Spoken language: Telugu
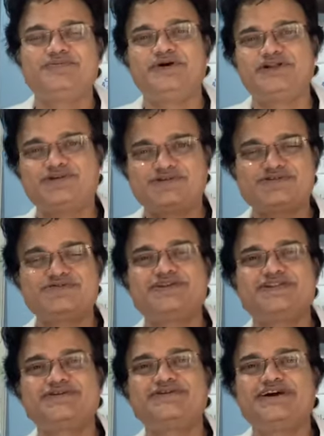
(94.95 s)
పని కోసం
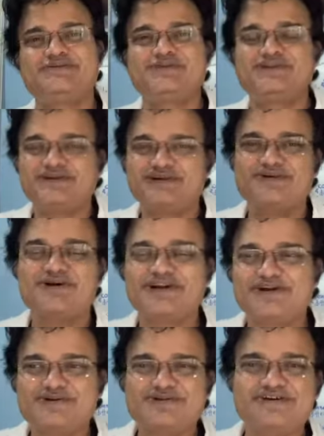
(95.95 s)
వెళ్తాం లేకపోతే ఇంట్లో వాళ్ళు
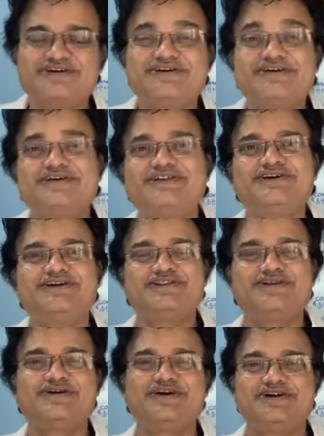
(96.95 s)
అడుగుతారు ఎందుకు
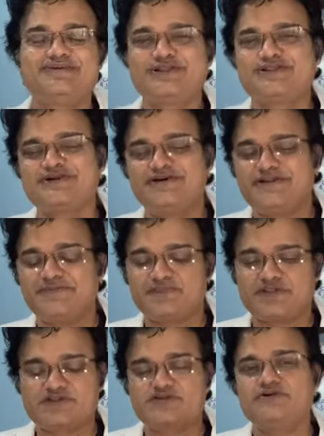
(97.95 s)
వెళ్తున్నావు ఏంటి వెళ్తున్నావు అని
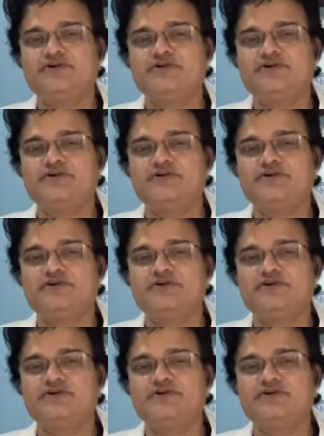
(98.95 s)
సో